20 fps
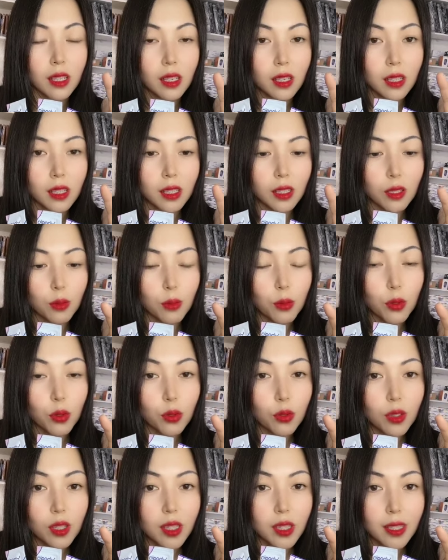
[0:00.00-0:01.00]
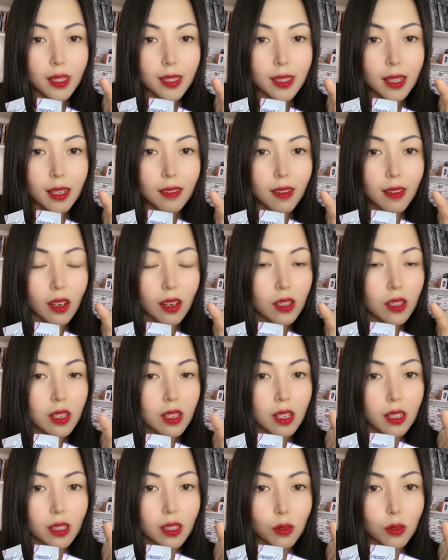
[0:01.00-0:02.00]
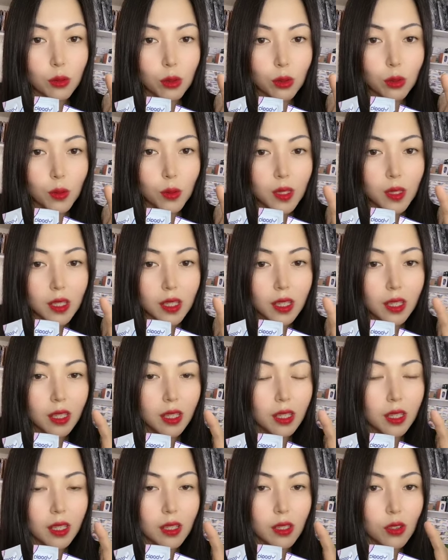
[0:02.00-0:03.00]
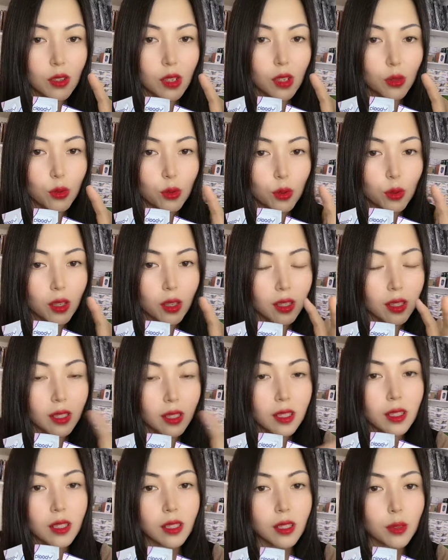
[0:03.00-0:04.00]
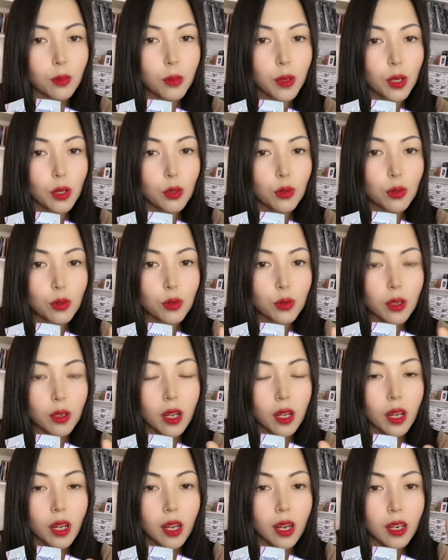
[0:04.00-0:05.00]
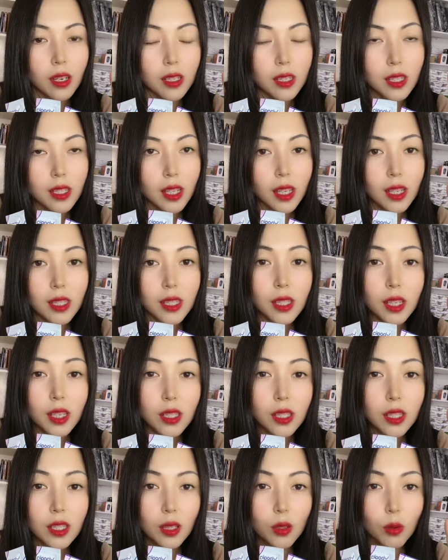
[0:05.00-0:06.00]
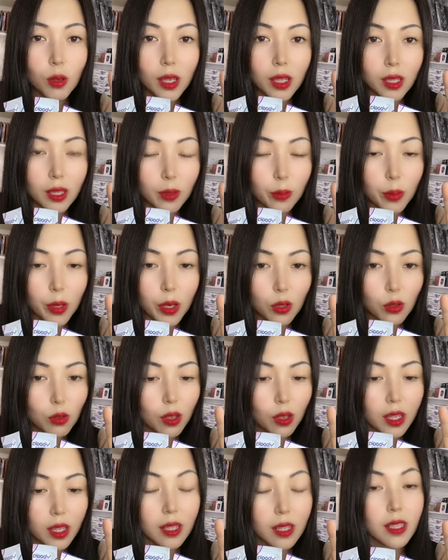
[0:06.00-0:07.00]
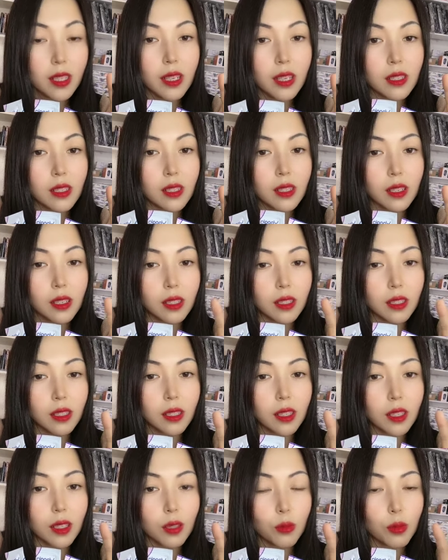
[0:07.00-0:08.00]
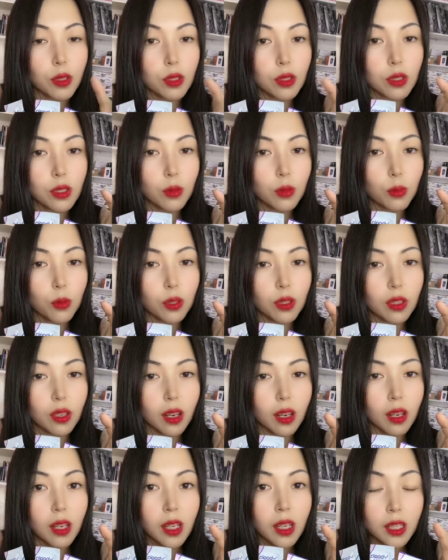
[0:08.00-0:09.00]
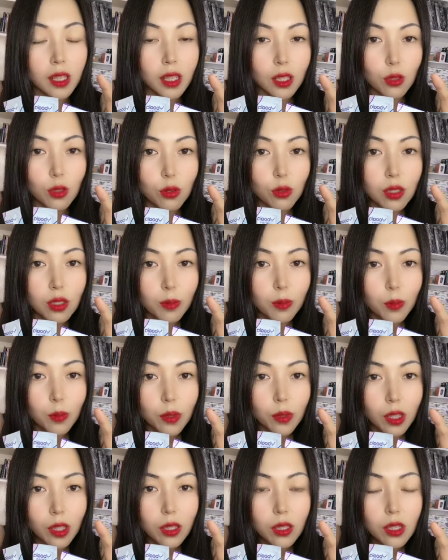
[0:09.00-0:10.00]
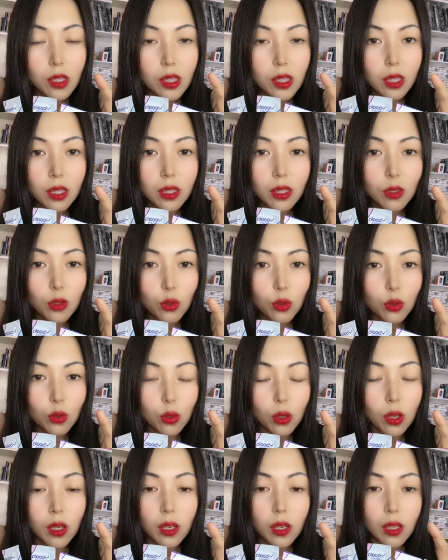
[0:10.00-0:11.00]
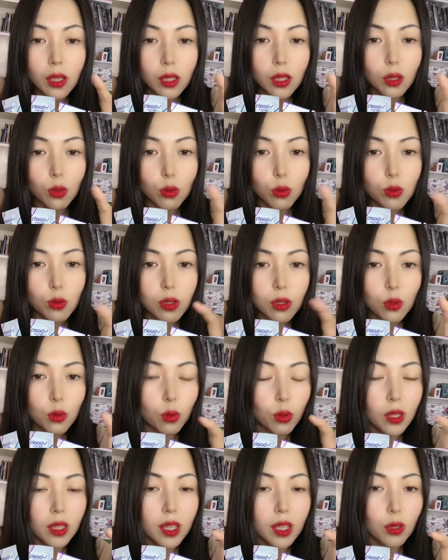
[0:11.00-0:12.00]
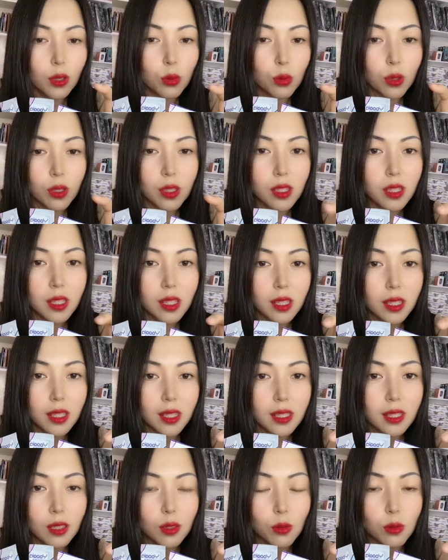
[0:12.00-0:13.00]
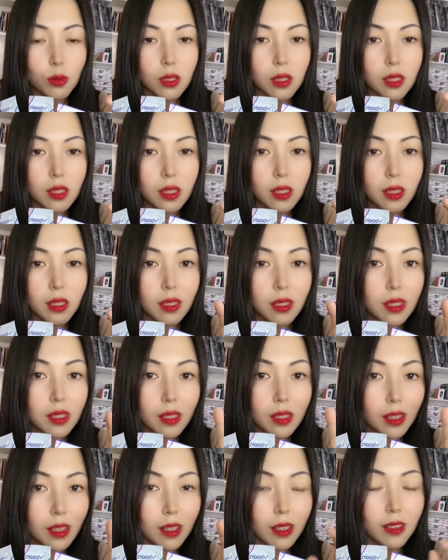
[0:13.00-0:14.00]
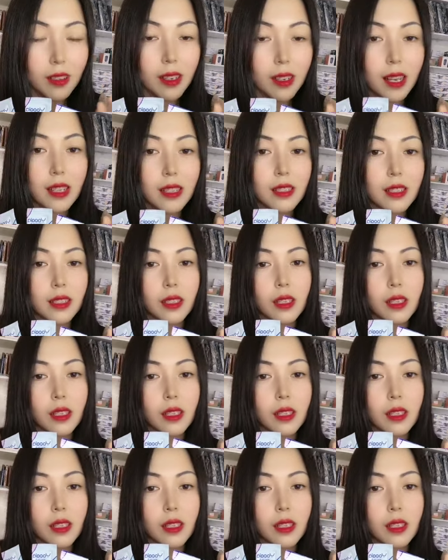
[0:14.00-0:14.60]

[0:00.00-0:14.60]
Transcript: 你比如说你今天晚上吃了很多东西，第二天早上全能给你能排出去。而且它前期的话，你排出来的颜色肯定和你平时的不一样，它就是能清出你肚子多年堆积的那些东西，清得很干净。